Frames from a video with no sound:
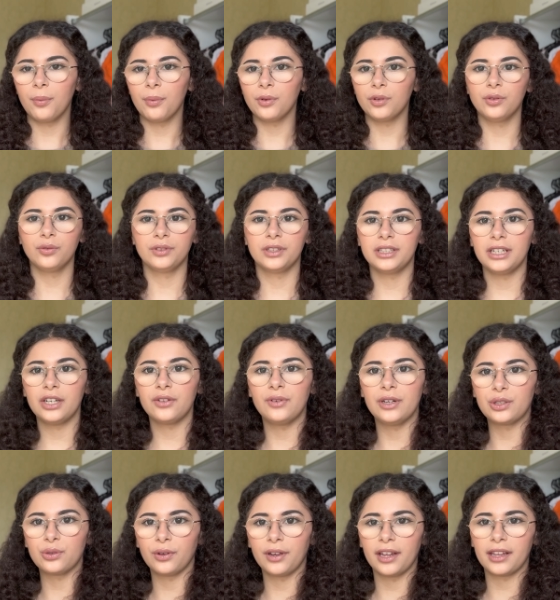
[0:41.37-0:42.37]
Donc déjà, je vous
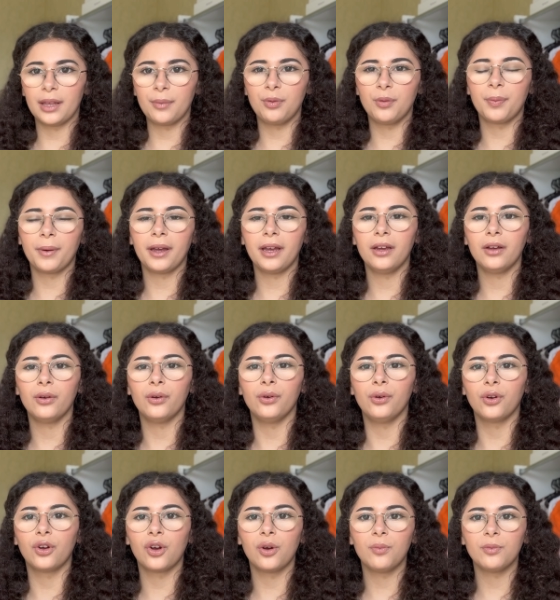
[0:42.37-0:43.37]
laisse regarder à peu près euh,
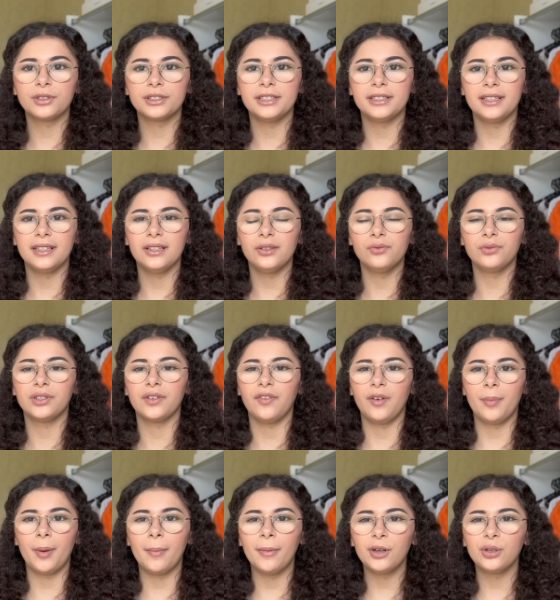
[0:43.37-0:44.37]
comment c'était. Donc il y avait
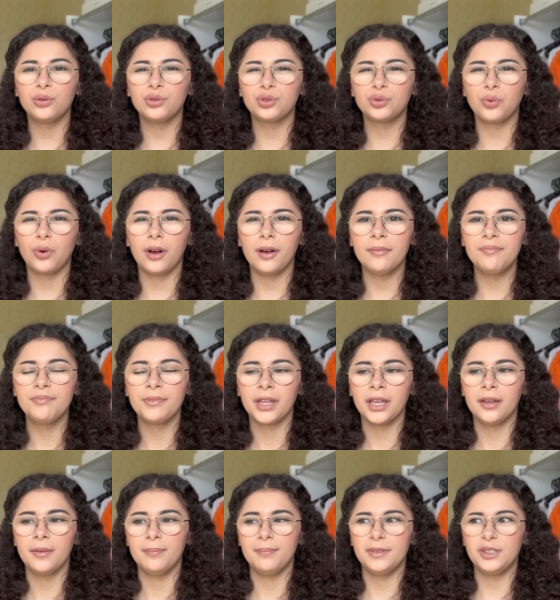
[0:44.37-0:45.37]
pas mal de choix.
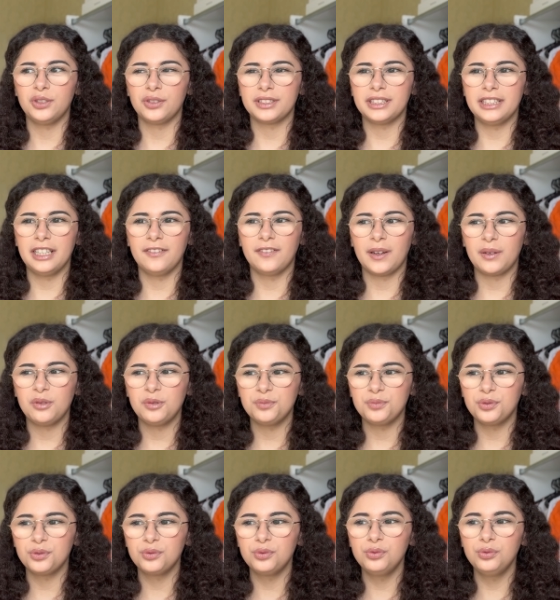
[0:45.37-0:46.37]
Mais genre c'était vraiment
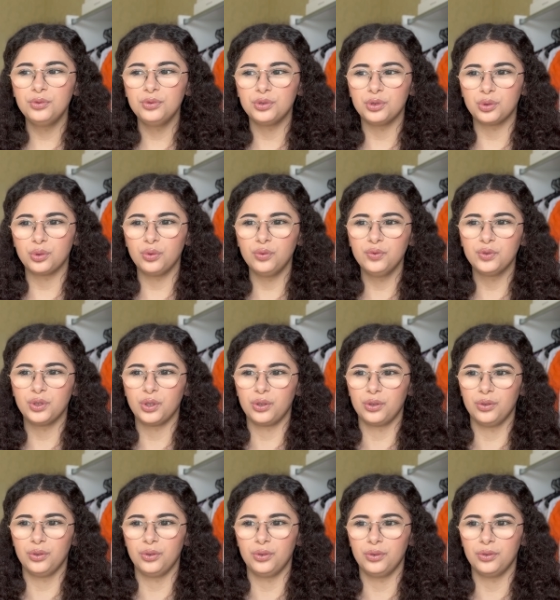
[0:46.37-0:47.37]
beaucoup, je trouve, genre
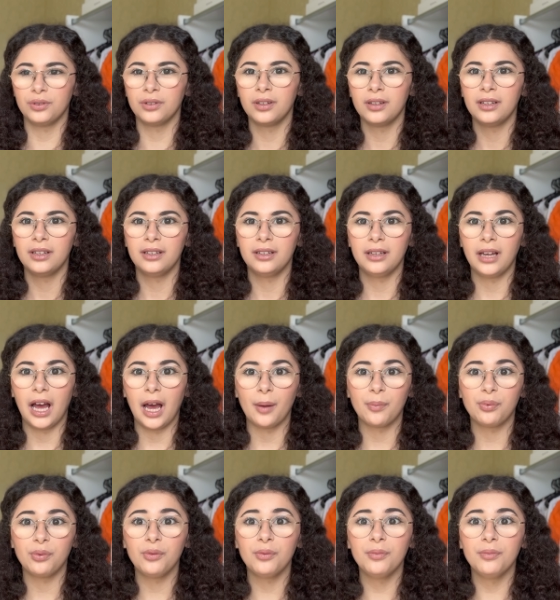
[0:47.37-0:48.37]
euh, un
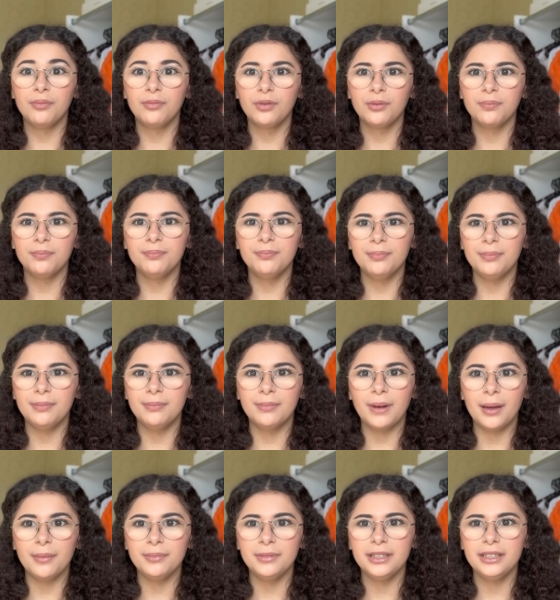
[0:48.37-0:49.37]
peu
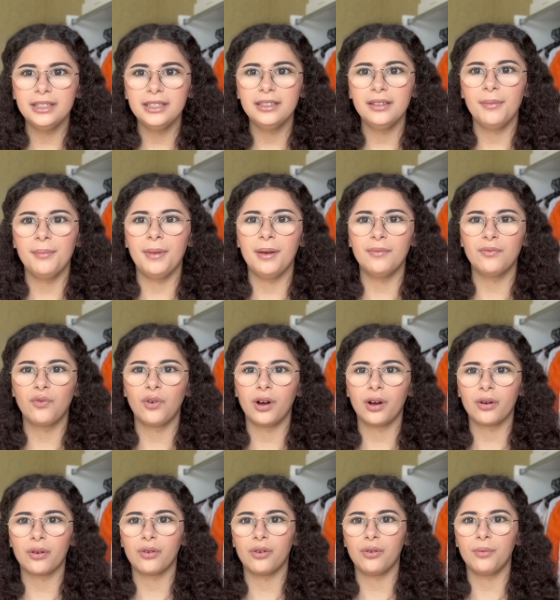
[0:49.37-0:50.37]
mamie, même
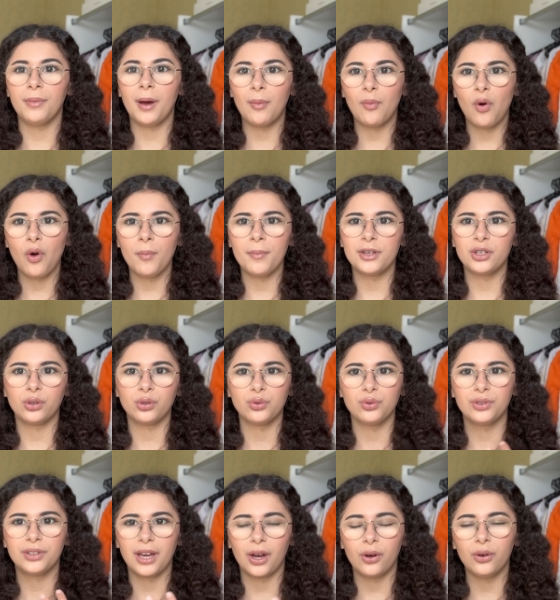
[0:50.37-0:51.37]
voire euh, maman, mais genre de
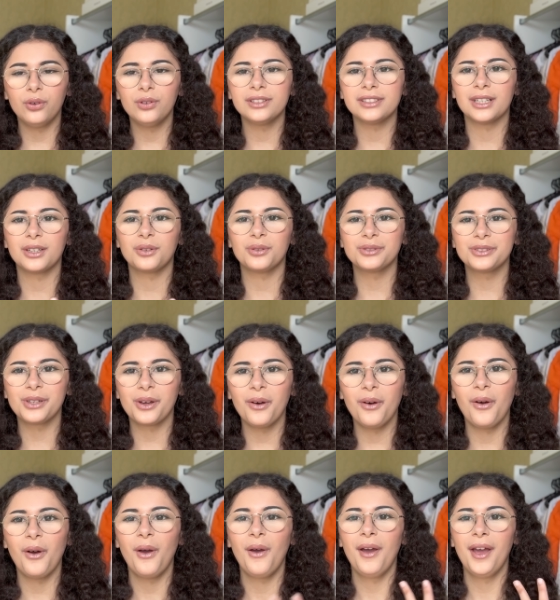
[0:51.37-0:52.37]
40, 50 ans.
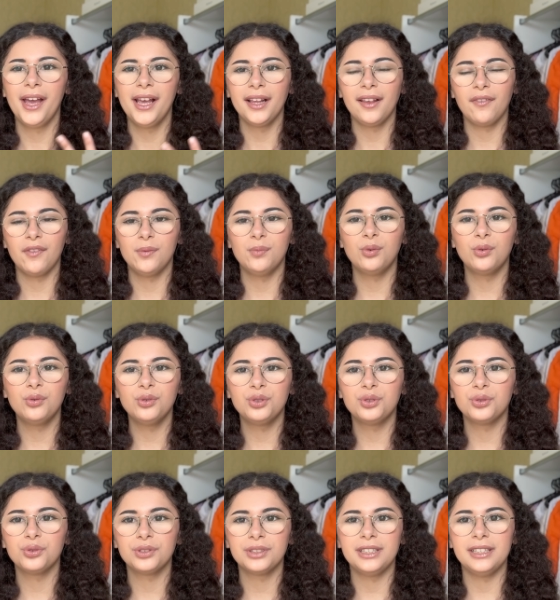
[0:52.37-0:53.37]
Il y avait beaucoup de
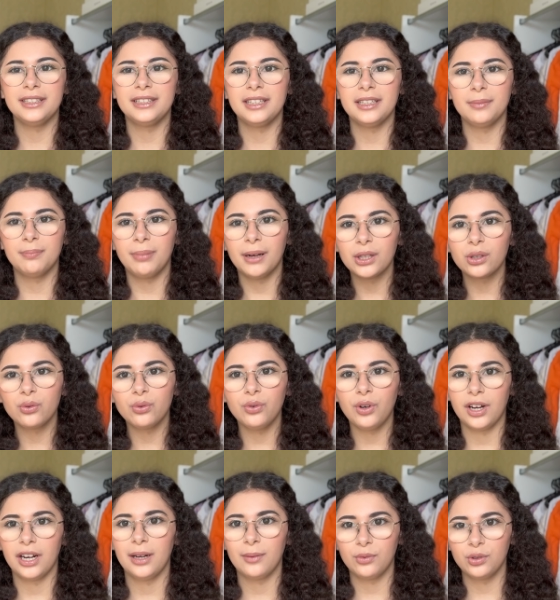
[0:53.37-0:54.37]
choses qui n'étaient pas trop
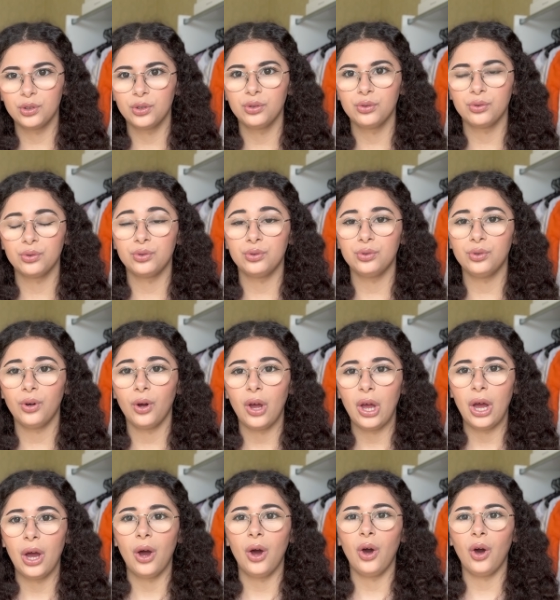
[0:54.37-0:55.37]
à la mode de nos jours,
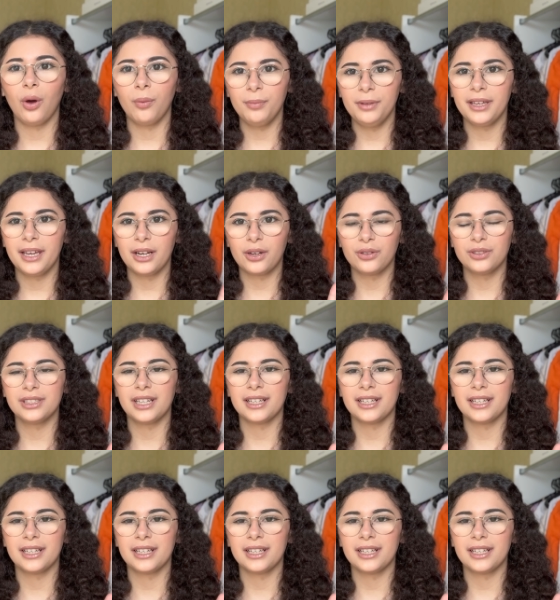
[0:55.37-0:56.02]
hormis quelques